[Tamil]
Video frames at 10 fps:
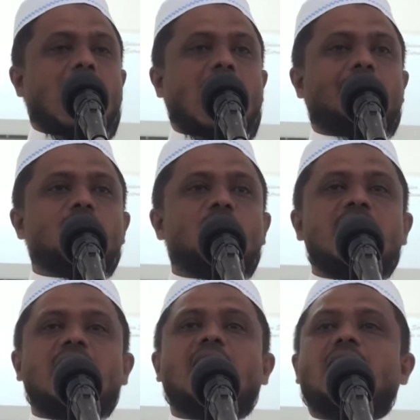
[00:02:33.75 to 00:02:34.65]

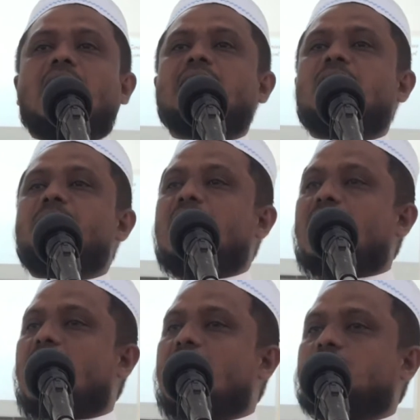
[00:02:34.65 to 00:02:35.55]
அவனுடைய அந்த
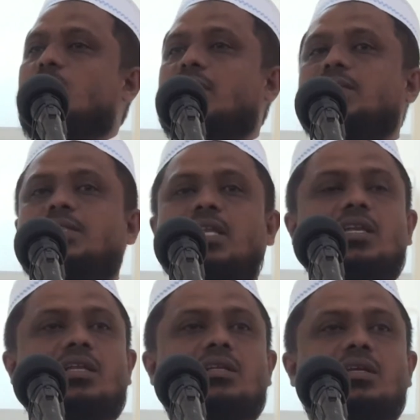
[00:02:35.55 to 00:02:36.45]
மேலான சொர்க்கத்தில்
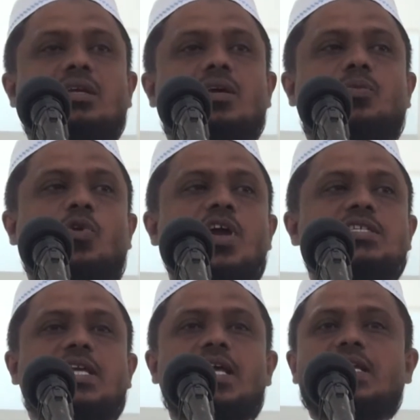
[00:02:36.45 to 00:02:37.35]

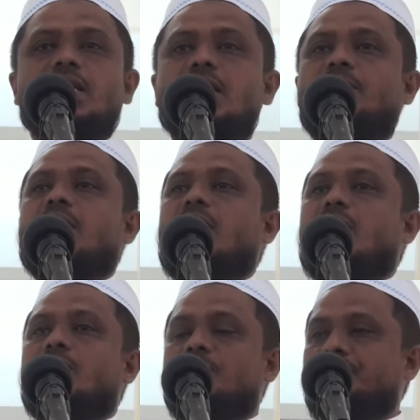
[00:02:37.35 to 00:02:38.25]
போய்
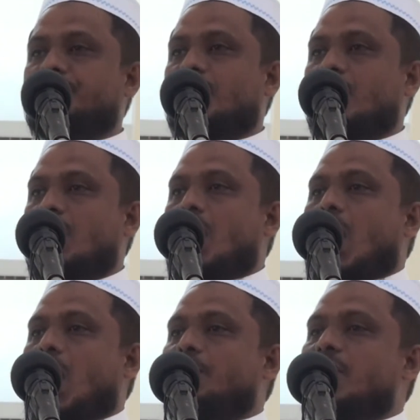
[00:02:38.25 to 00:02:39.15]
சேருகின்றவர்களாகவும்
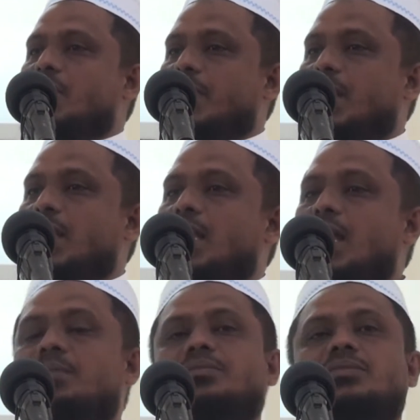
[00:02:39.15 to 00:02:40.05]
அவன்
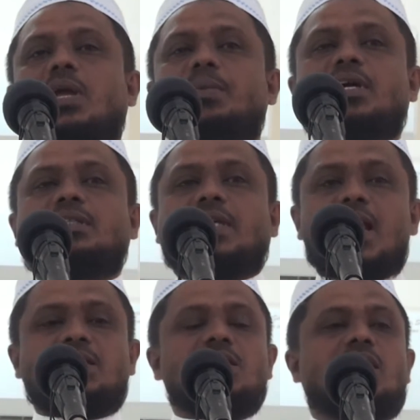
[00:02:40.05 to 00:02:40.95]
இவைகளையெல்லாம் நமக்கு
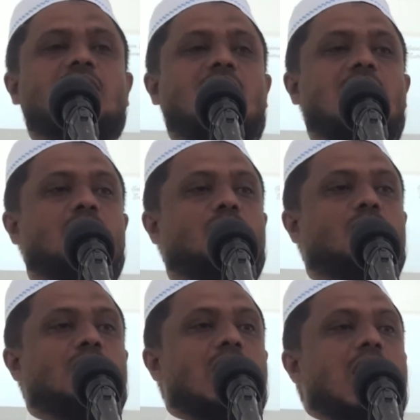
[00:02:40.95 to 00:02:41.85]
தடை செய்திருக்கிறானோ
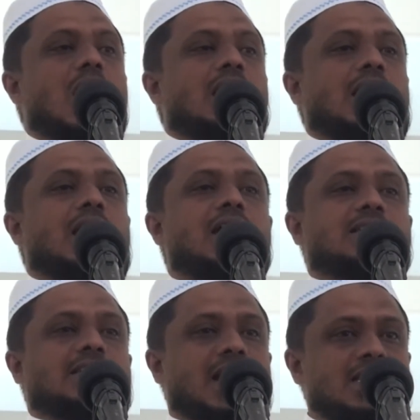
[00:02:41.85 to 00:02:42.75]

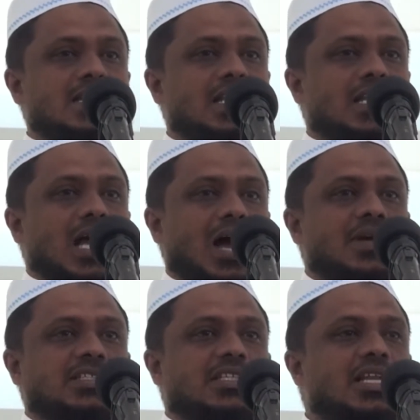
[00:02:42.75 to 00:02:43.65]
நரகத்தை அஞ்சி
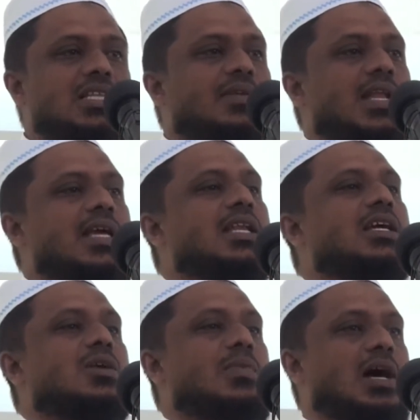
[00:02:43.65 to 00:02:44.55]
அவற்றிலிருந்து விலகி
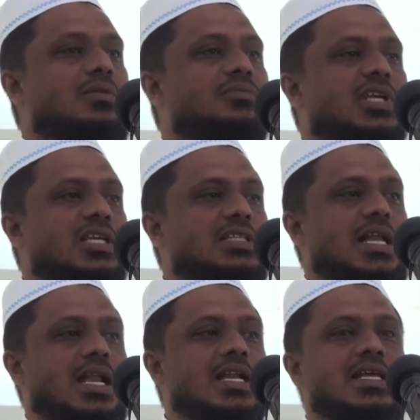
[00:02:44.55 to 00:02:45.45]
இருக்குமாறும் இந்த
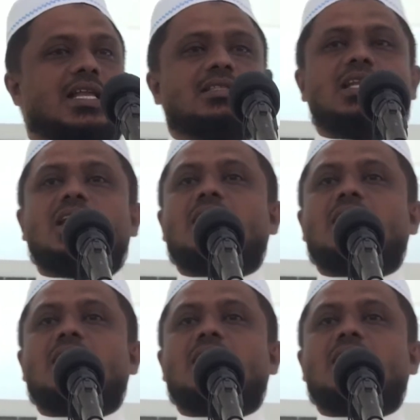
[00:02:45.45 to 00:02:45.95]
நல்ல நேரத்திலே